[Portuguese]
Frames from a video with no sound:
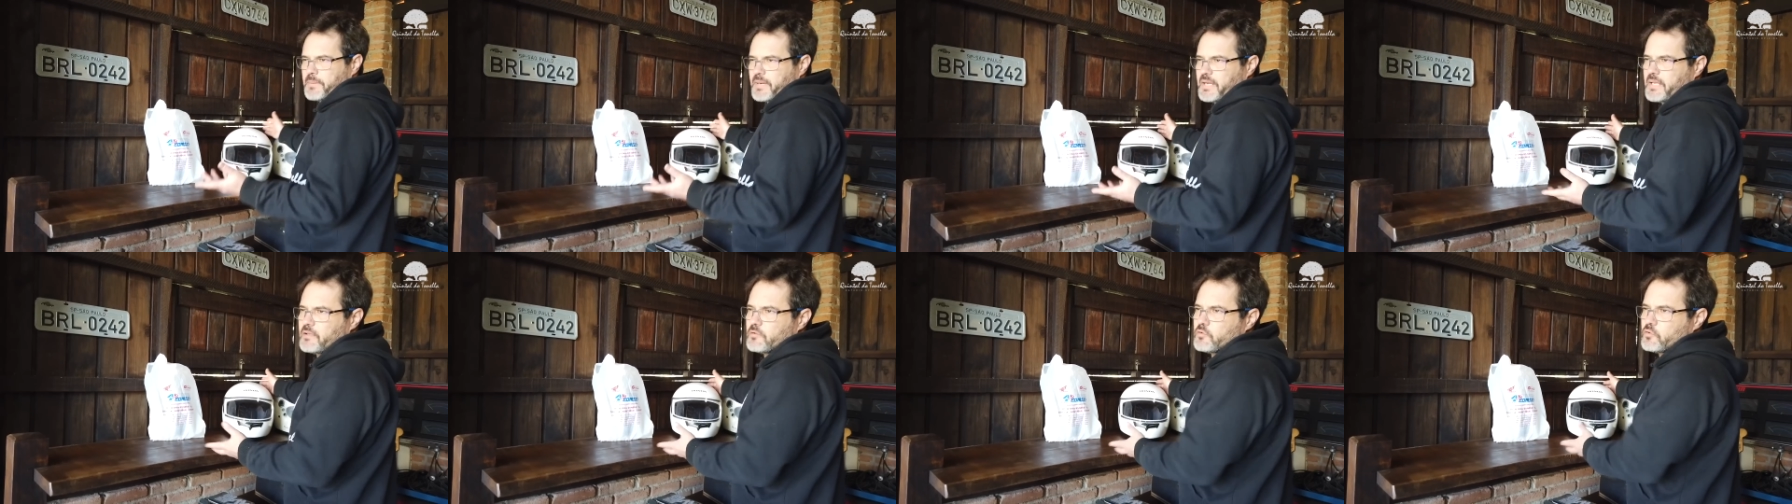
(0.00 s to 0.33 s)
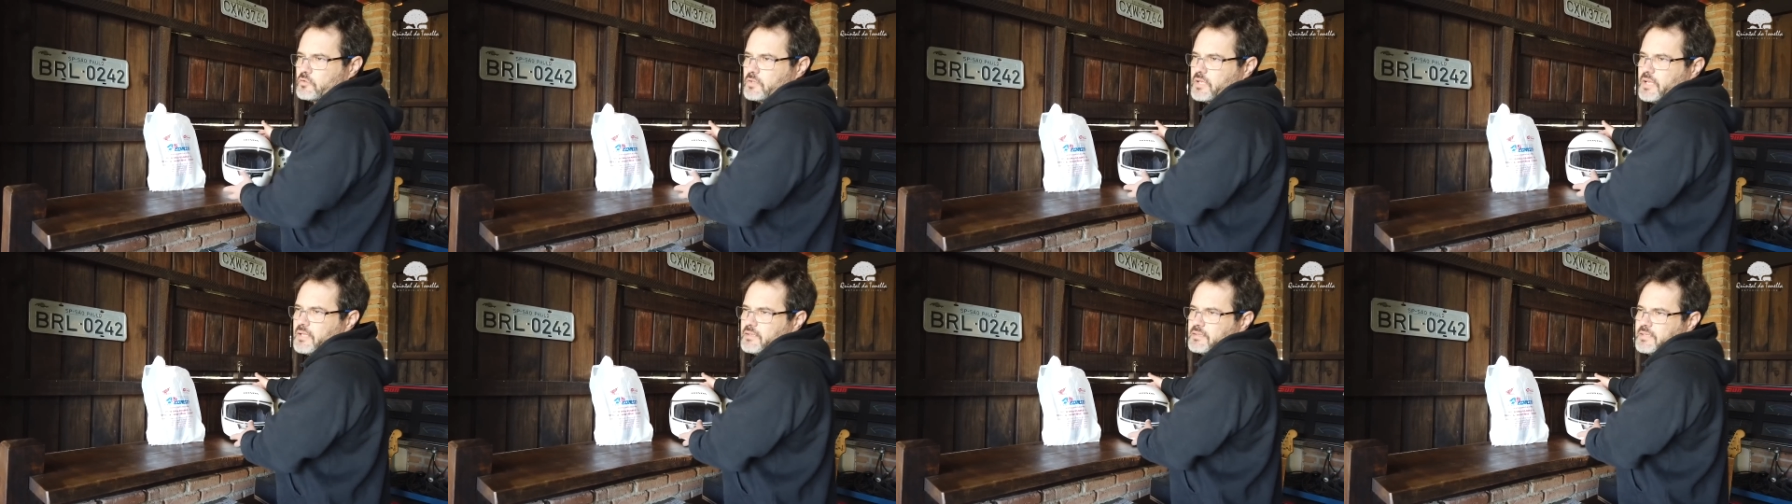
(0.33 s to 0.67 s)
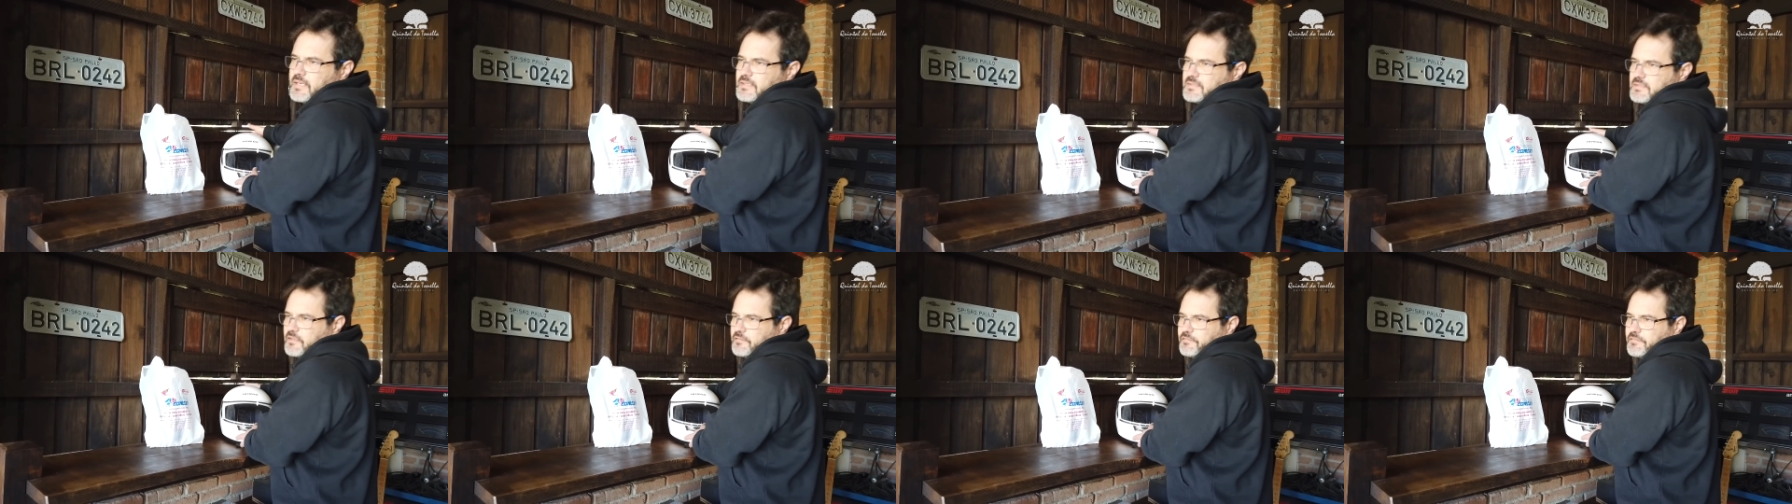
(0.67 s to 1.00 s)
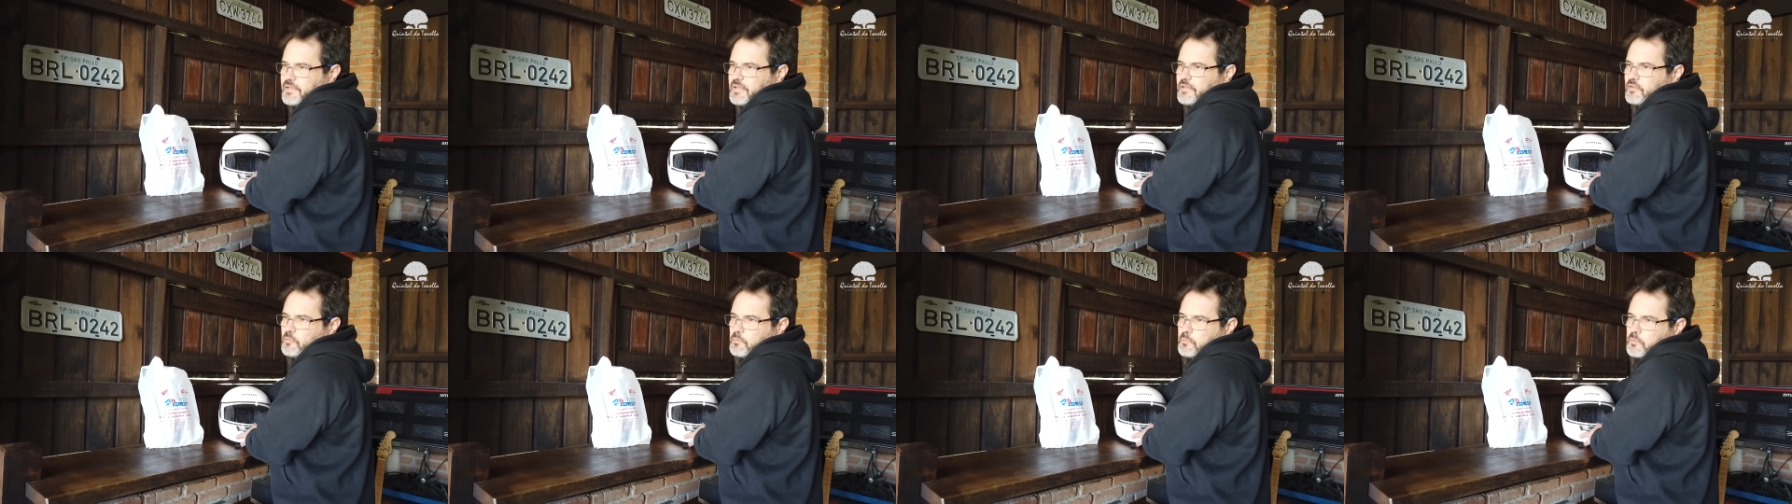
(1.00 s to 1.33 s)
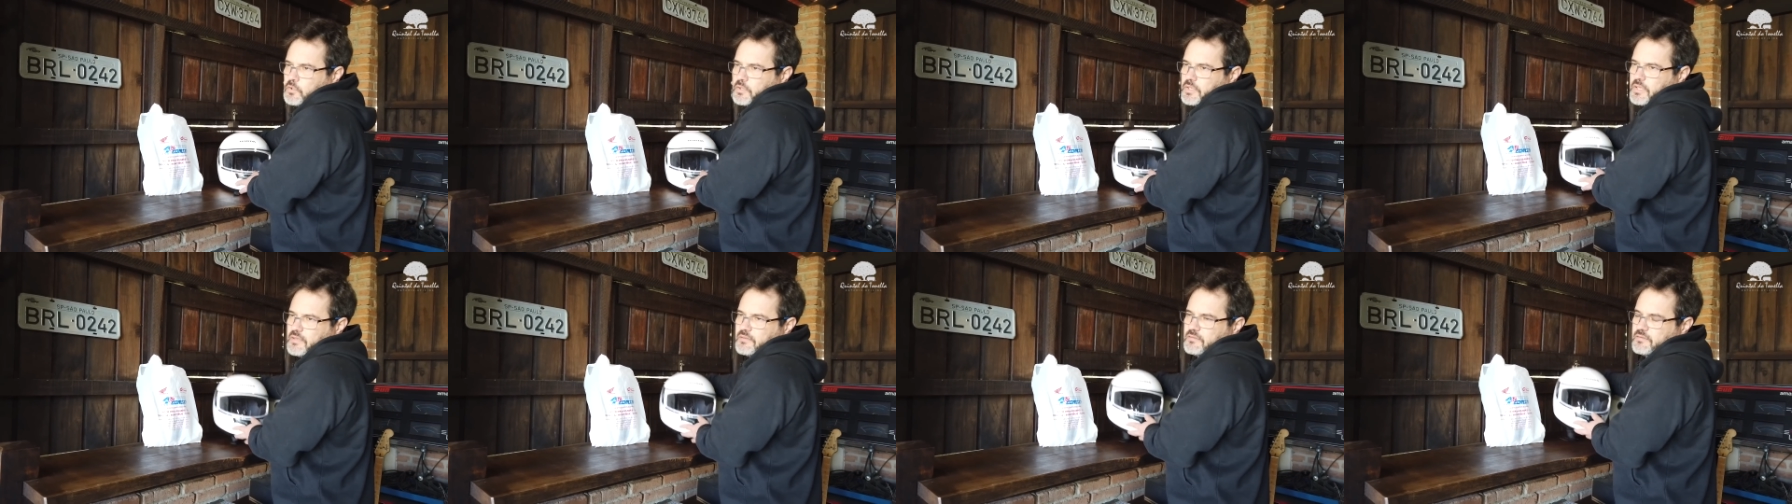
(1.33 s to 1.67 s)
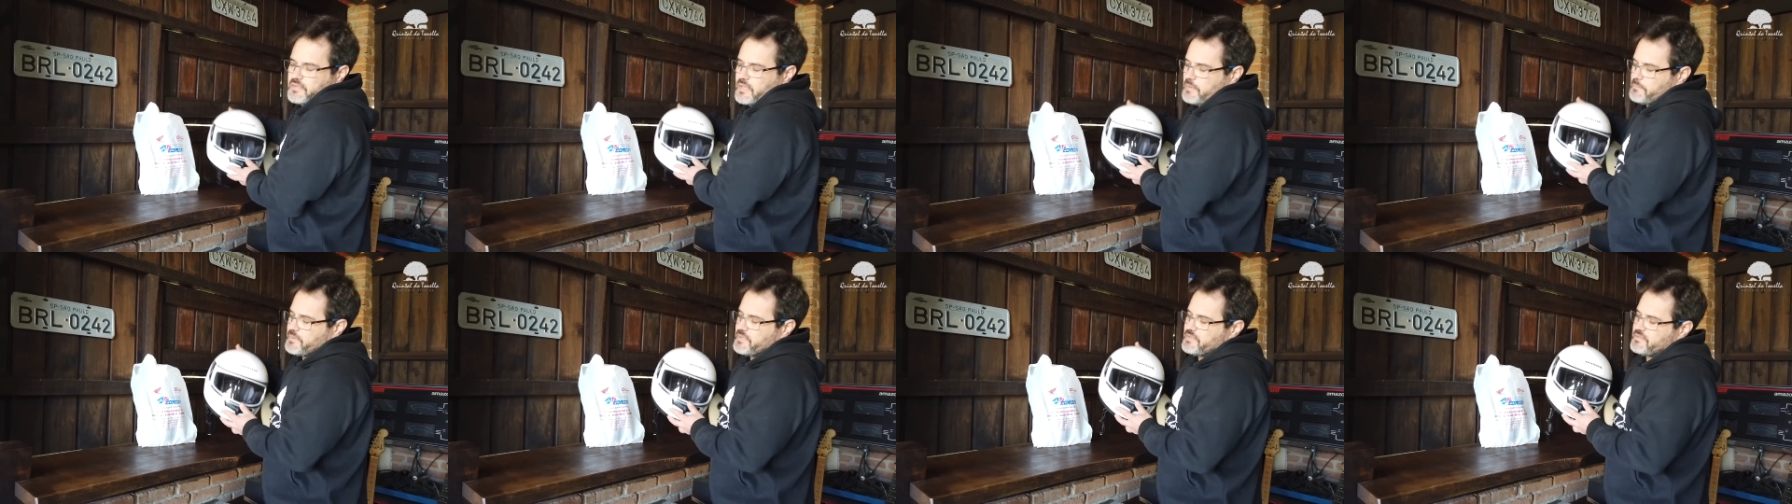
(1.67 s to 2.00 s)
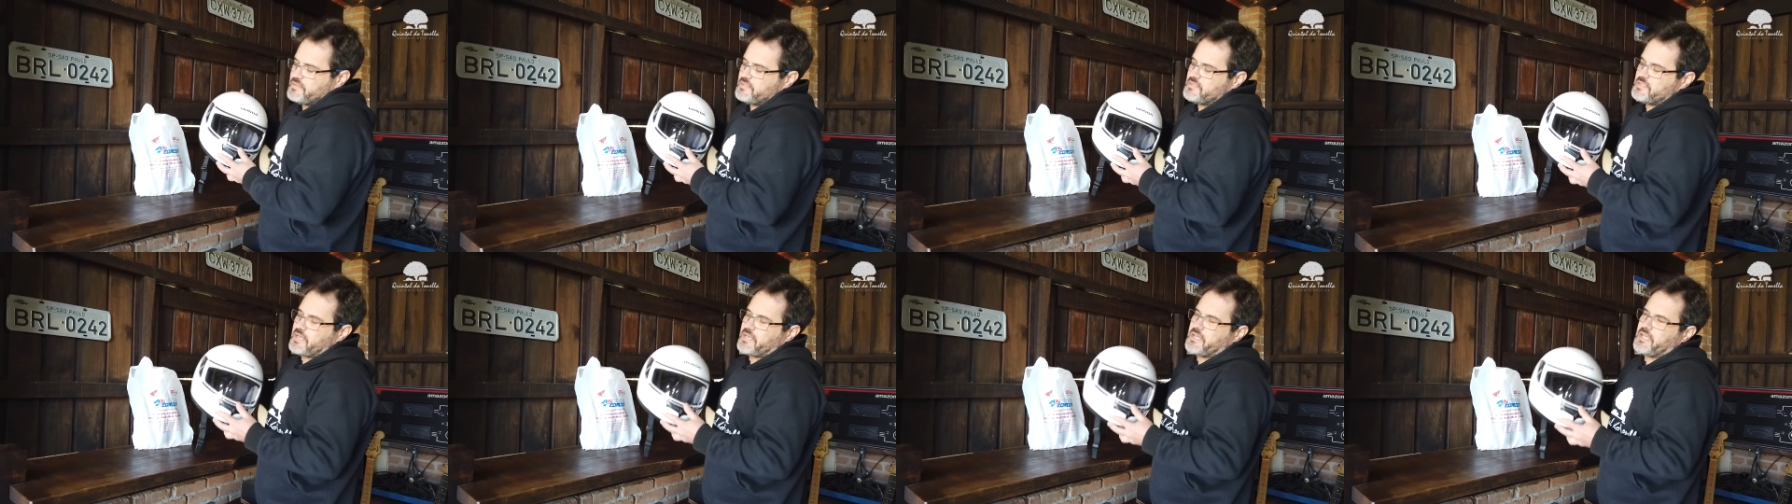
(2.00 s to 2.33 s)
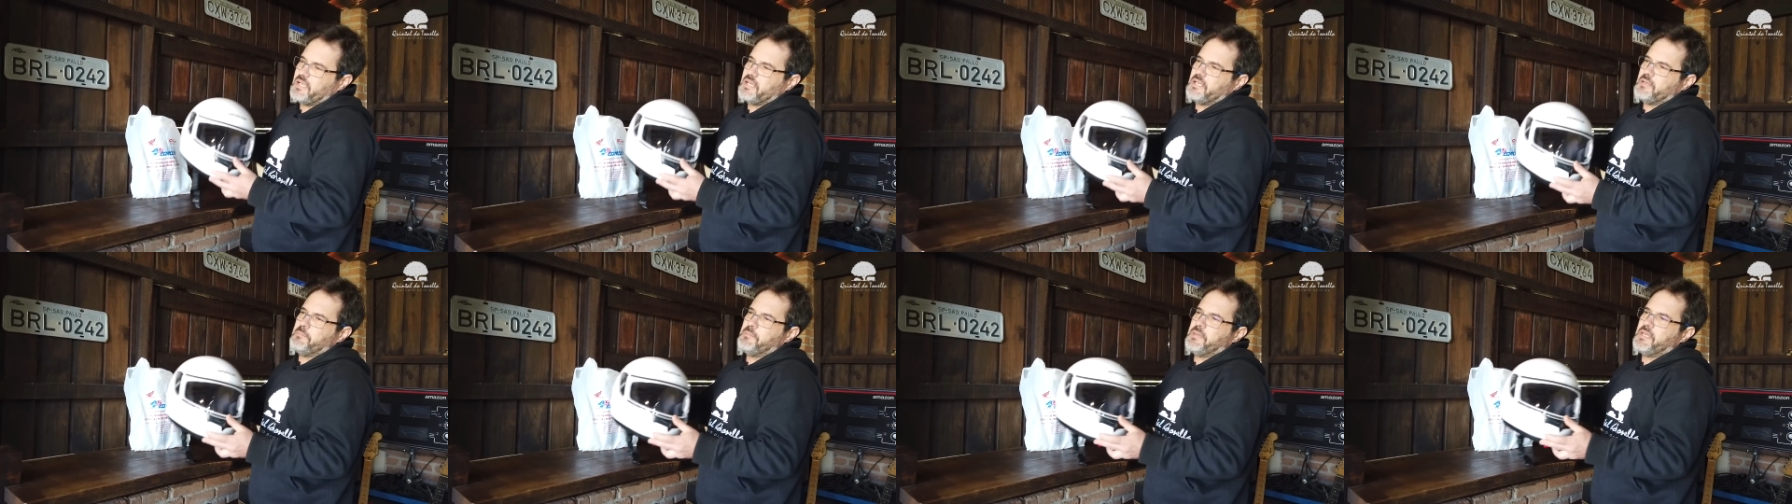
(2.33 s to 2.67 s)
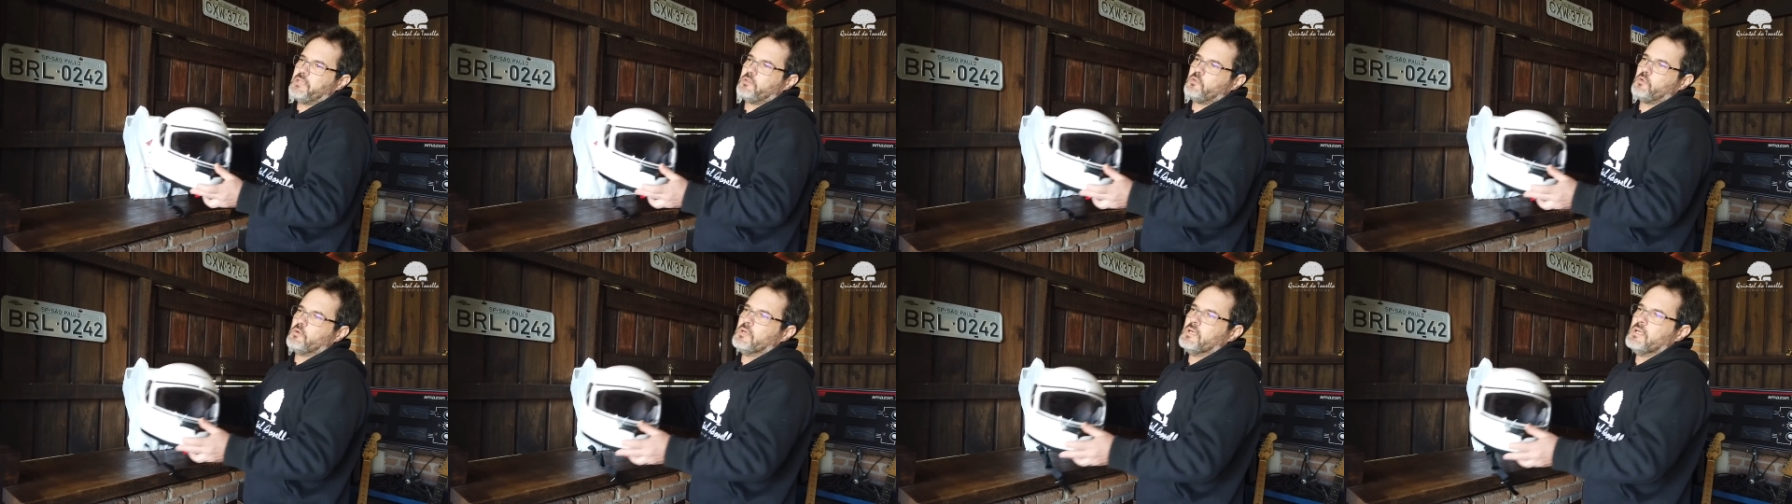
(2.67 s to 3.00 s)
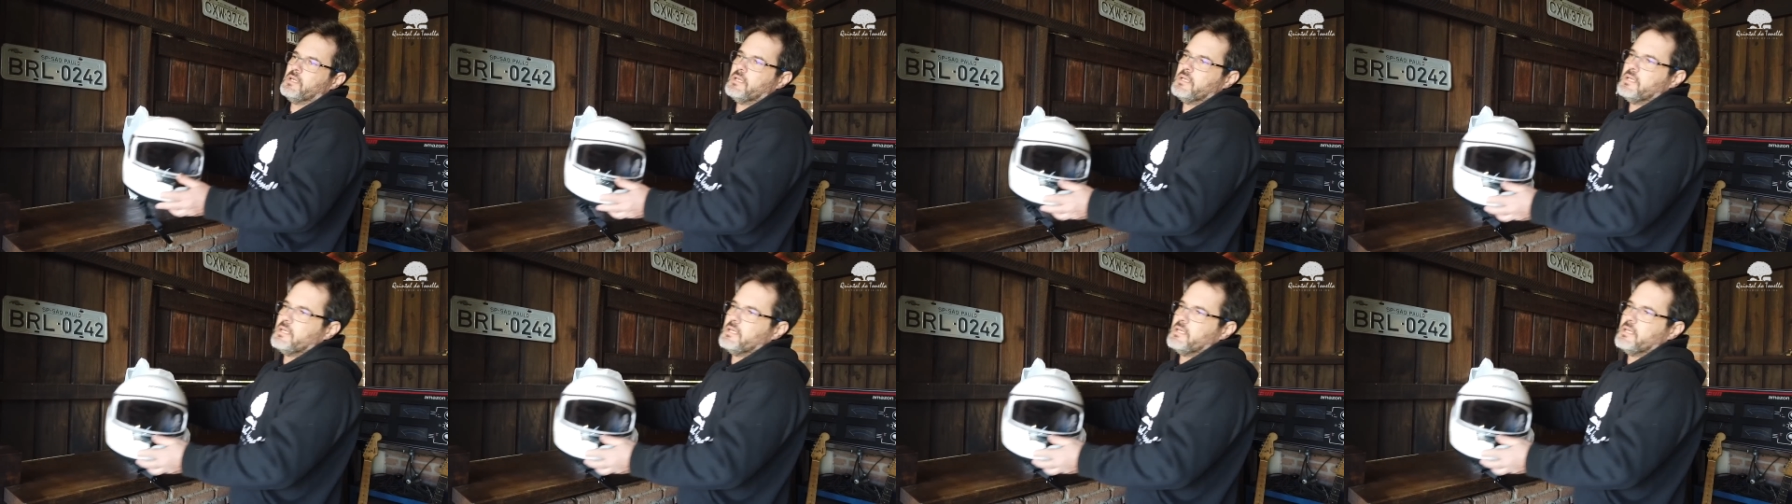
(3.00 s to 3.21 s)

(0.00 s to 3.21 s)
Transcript: preço dessa vez, porque sempre existe aquele mito